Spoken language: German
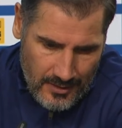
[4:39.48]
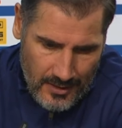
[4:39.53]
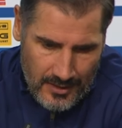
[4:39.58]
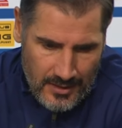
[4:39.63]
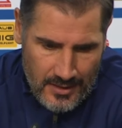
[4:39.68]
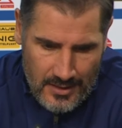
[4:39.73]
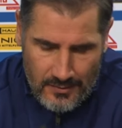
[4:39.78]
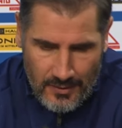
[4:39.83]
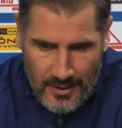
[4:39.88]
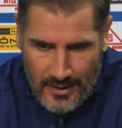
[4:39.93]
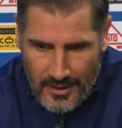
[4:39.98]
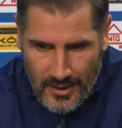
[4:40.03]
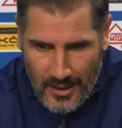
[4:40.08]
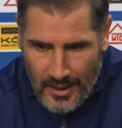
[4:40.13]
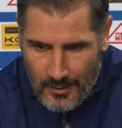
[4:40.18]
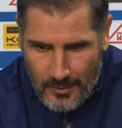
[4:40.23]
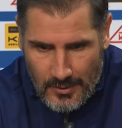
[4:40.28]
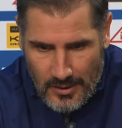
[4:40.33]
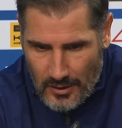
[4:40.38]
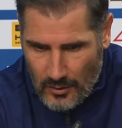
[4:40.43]
geht die zweite
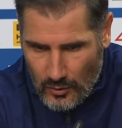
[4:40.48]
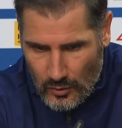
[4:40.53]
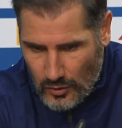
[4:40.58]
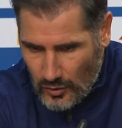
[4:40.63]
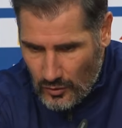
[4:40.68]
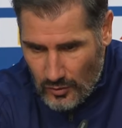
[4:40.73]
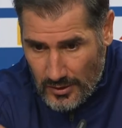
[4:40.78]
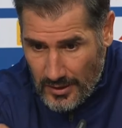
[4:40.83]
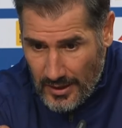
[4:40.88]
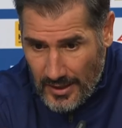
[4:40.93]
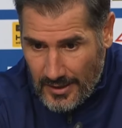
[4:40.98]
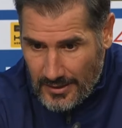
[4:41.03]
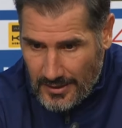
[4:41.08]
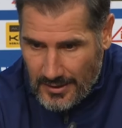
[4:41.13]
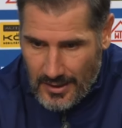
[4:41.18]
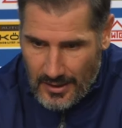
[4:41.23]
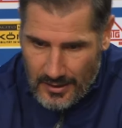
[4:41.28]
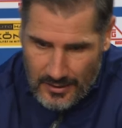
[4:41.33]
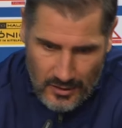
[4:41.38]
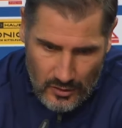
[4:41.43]
Halbzeit los und die
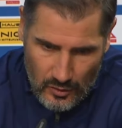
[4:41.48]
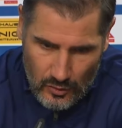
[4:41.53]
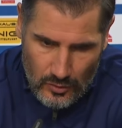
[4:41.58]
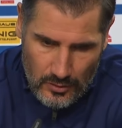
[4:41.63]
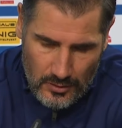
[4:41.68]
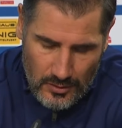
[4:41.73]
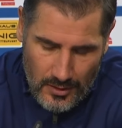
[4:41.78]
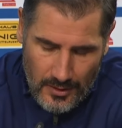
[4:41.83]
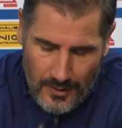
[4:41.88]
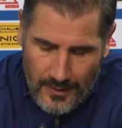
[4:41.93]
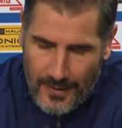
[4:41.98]
erste Aktion